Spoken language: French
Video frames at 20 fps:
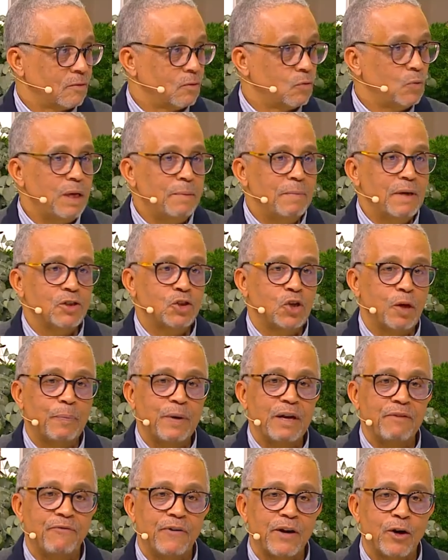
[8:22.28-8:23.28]
Oui, mais je
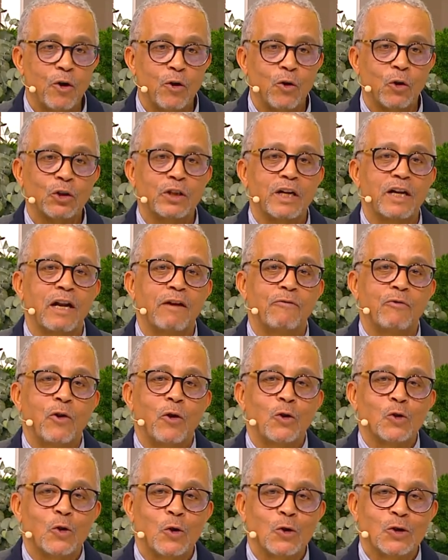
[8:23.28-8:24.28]
préfère rencontrer la
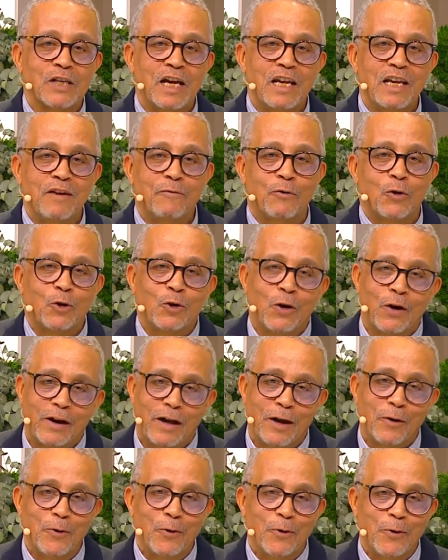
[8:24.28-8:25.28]
violence dans un livre que dans
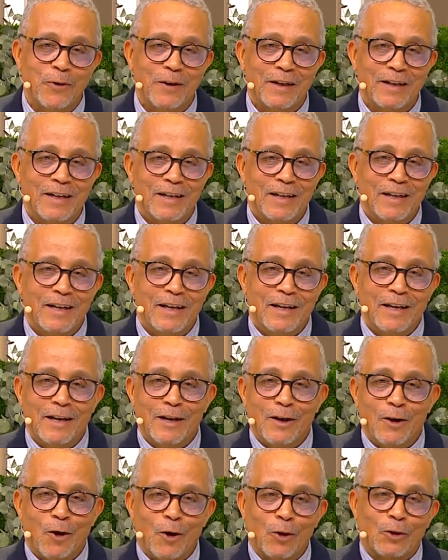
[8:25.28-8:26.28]
la rue.
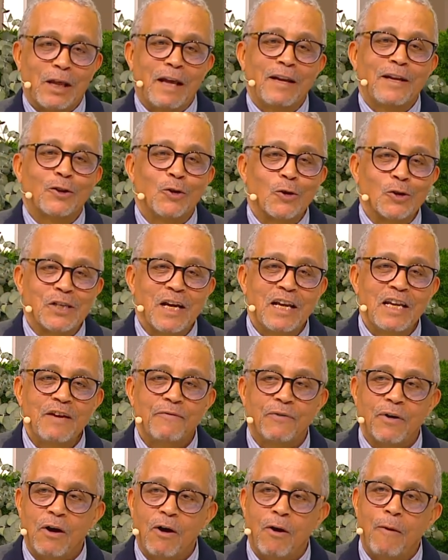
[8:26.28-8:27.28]
Quand elle est dans un
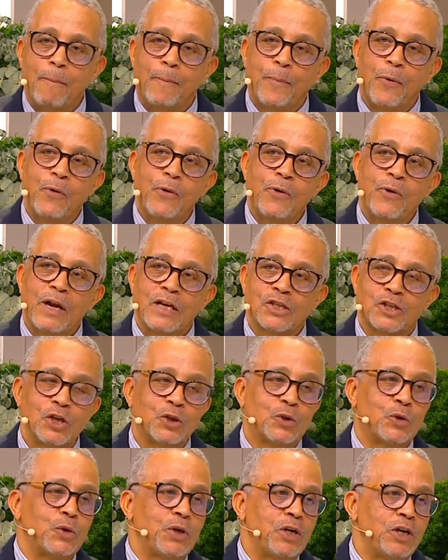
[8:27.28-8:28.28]
livre, on peut la
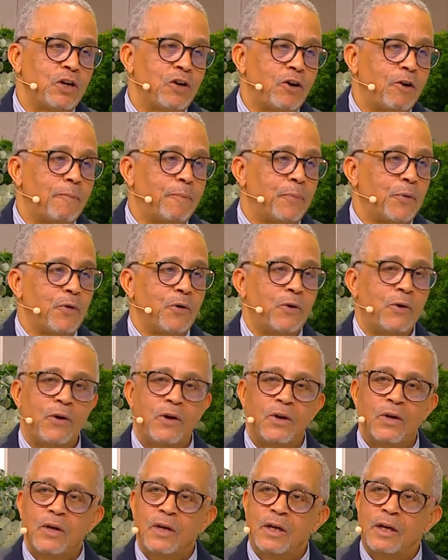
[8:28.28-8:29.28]
situer, on peut
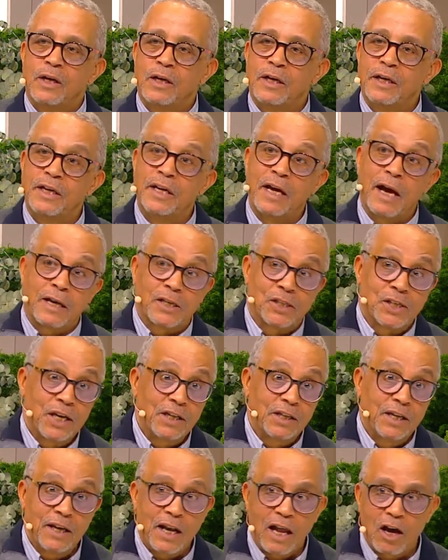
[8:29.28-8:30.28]
y
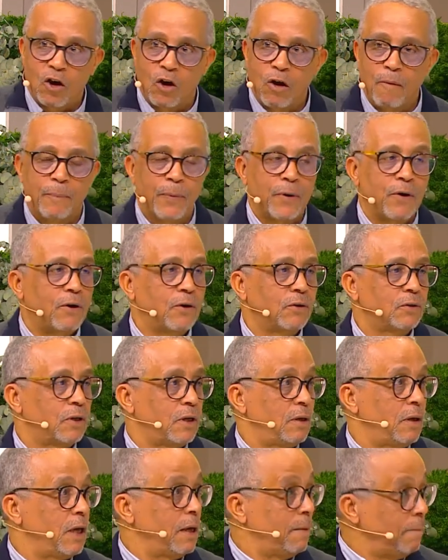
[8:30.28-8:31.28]
accéder, la
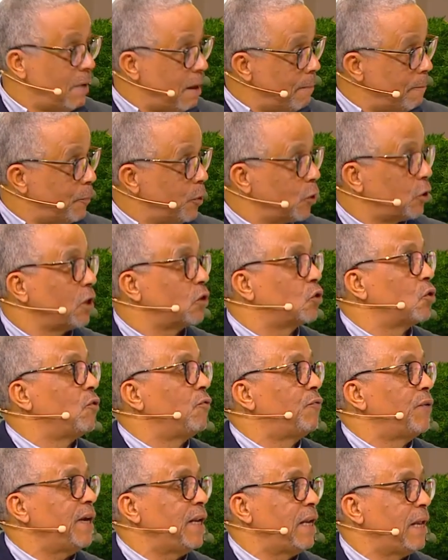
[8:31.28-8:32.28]
comprendre et même peut-être
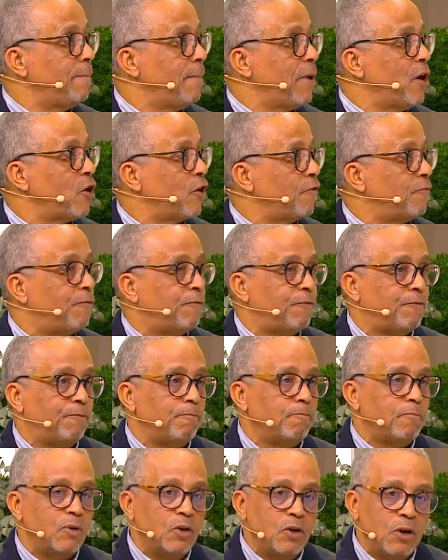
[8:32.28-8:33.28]
trouver les meilleurs euh,
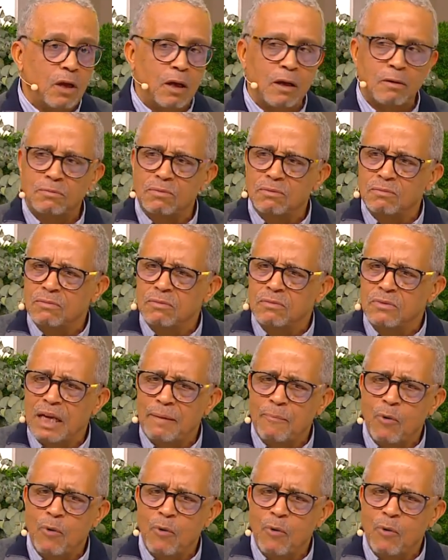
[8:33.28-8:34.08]
euh, des